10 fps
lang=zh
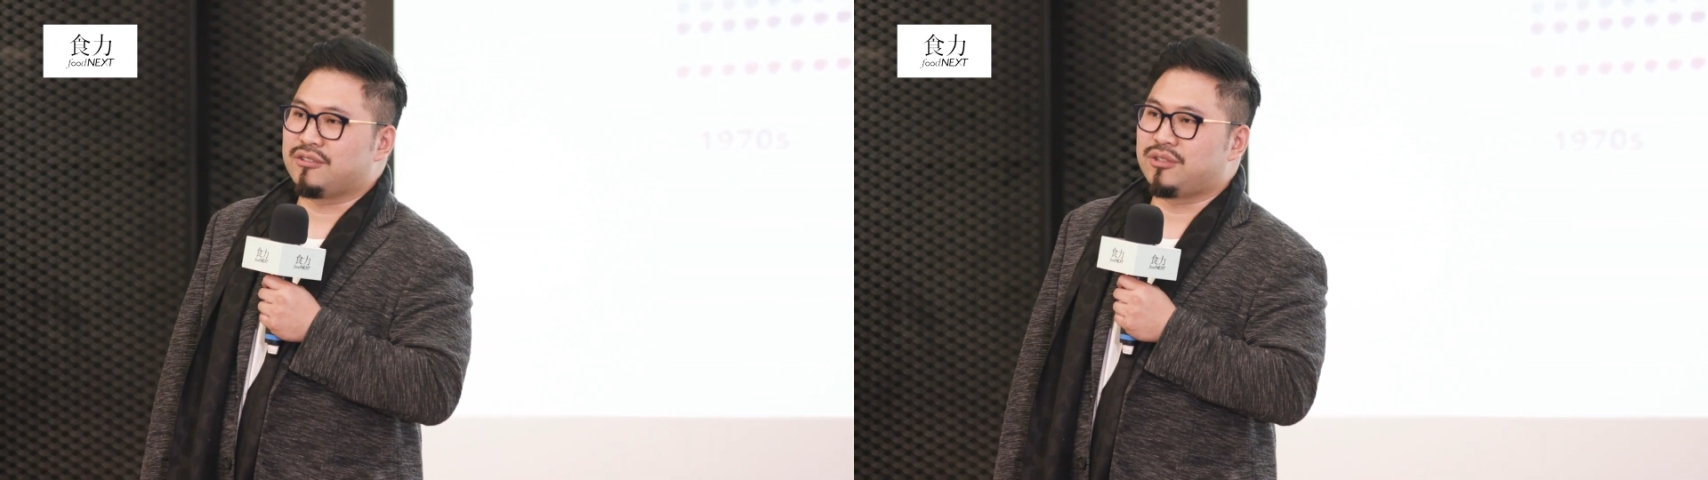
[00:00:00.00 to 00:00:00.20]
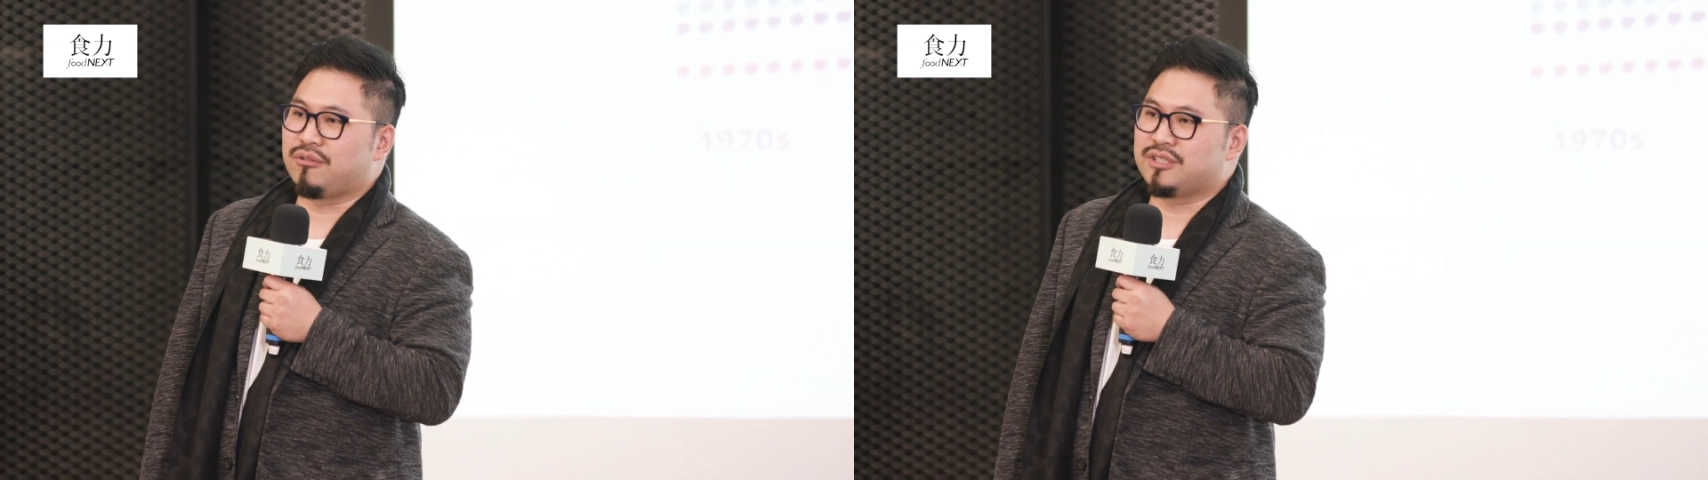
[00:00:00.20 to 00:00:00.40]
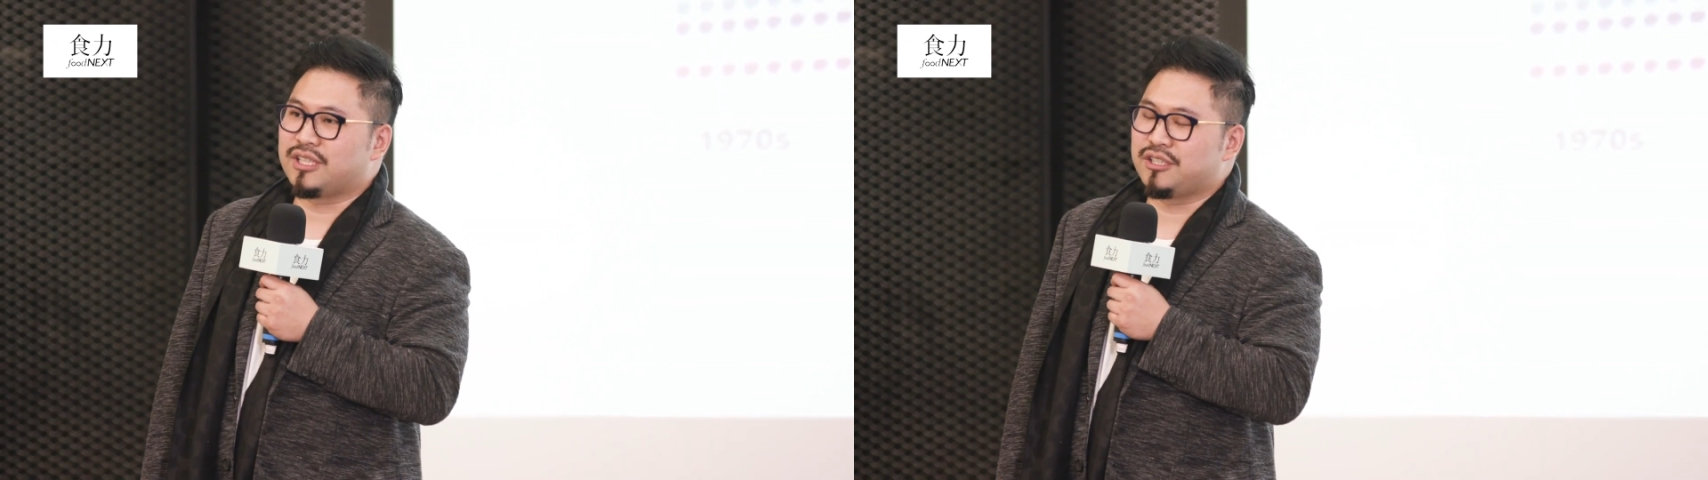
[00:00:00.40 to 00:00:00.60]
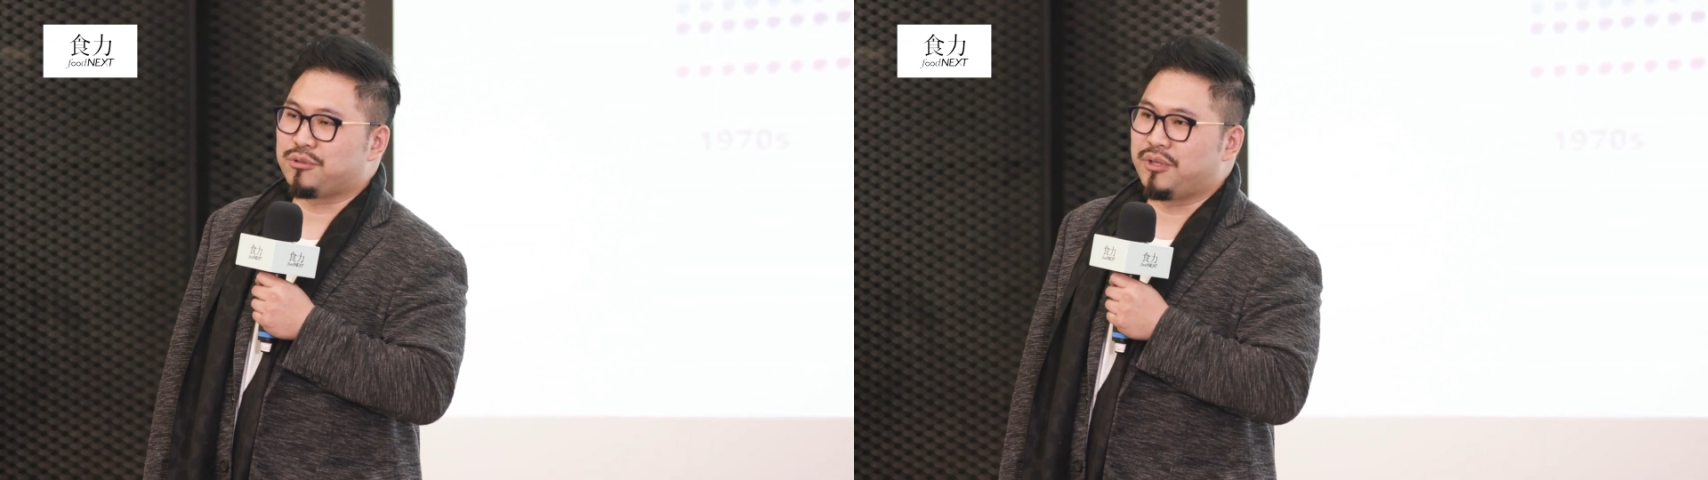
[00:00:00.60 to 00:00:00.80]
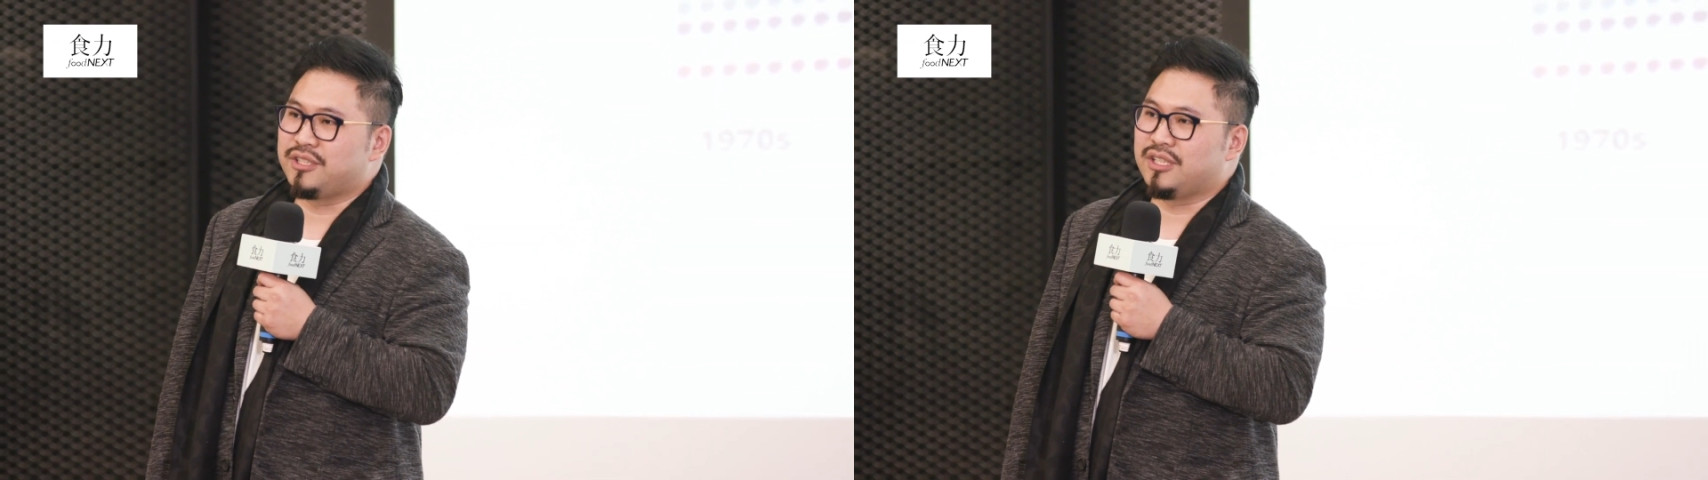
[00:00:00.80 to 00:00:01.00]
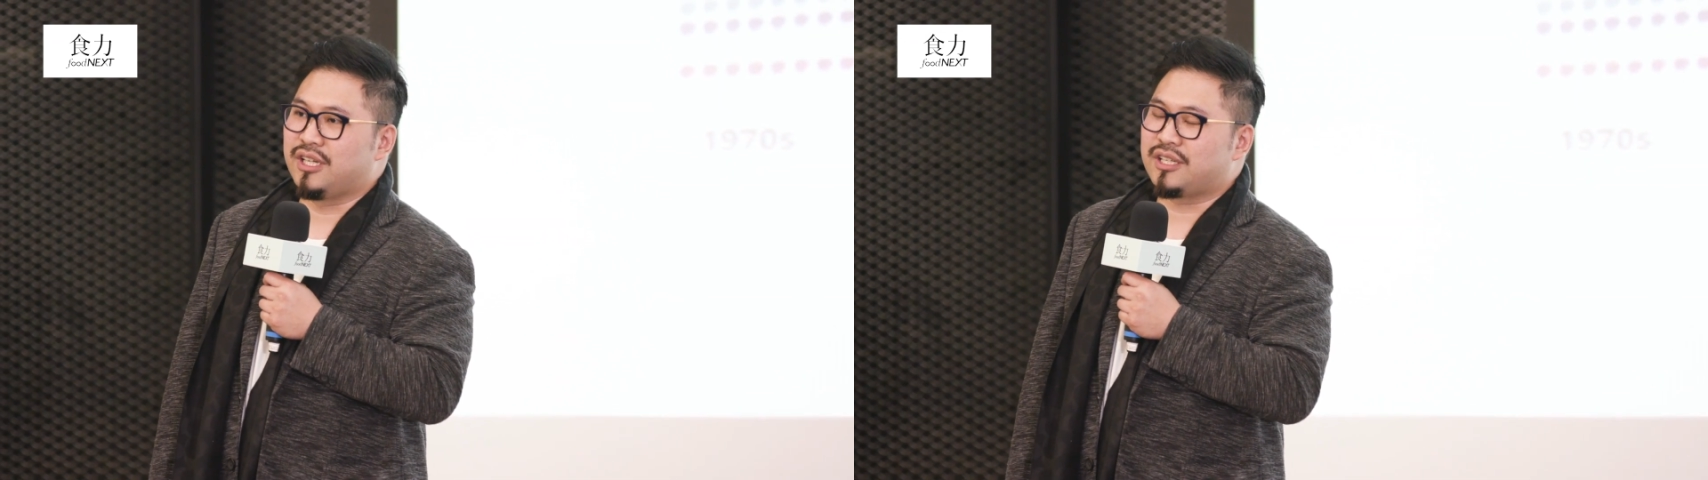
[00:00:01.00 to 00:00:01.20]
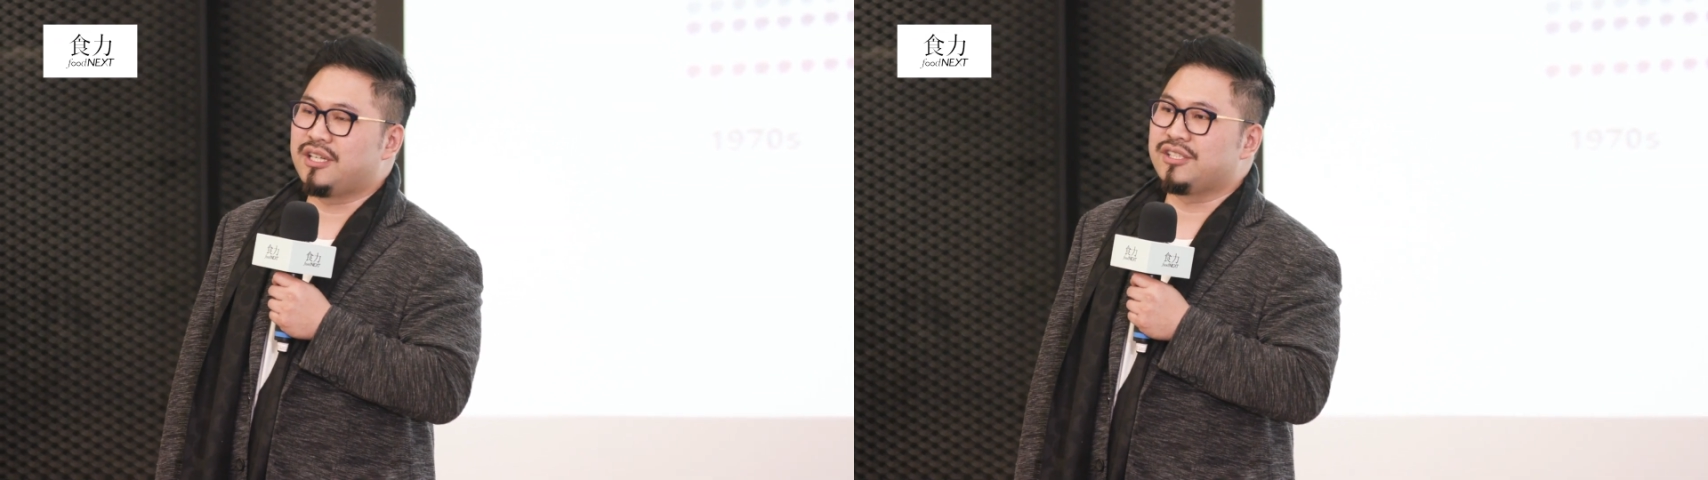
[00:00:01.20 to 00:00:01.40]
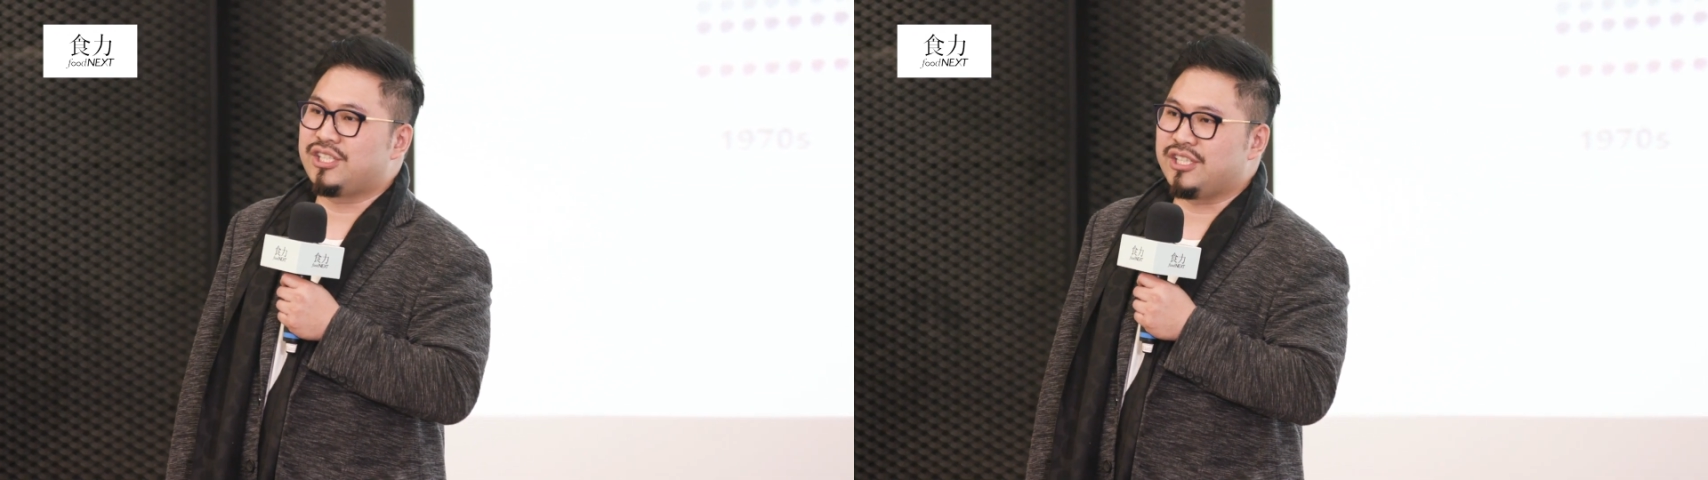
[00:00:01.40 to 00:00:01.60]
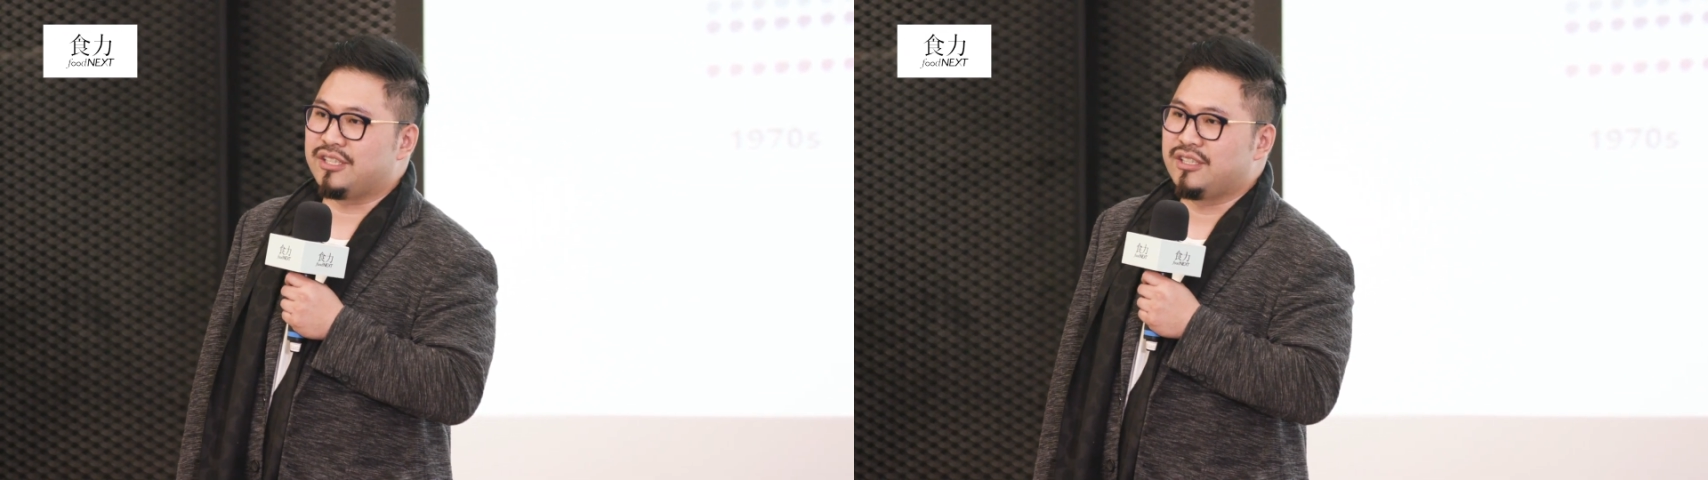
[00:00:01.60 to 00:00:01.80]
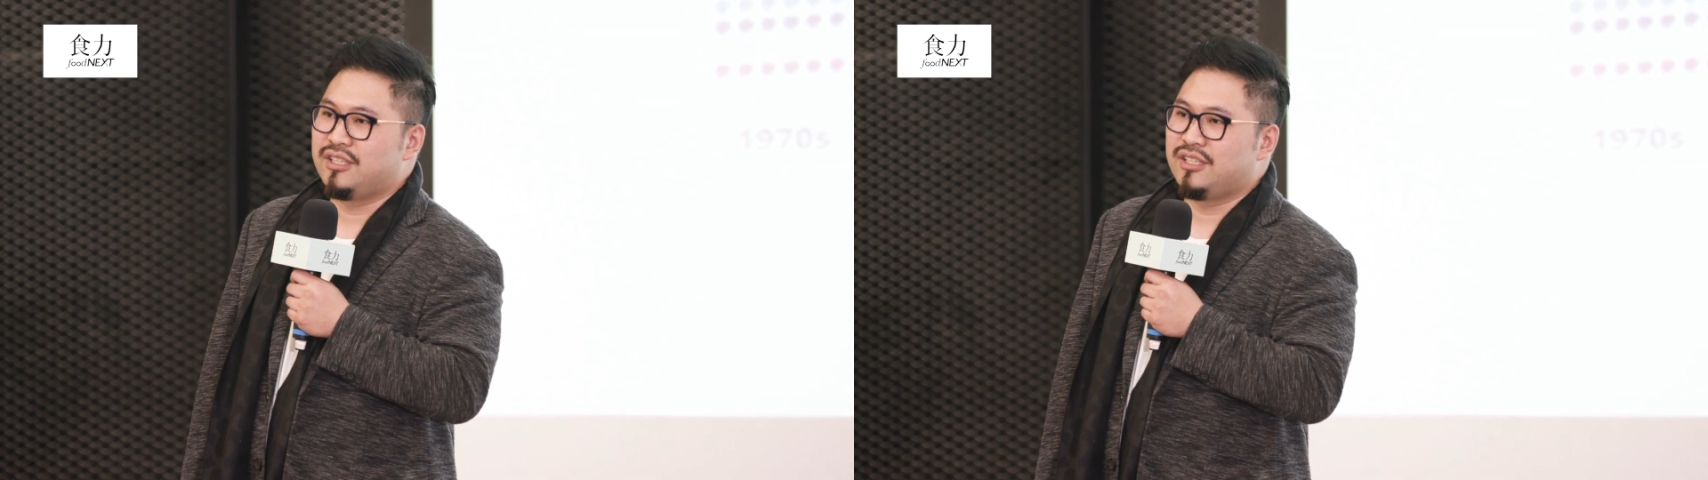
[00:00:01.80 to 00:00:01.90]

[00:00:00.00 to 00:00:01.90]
从这个所谓的科技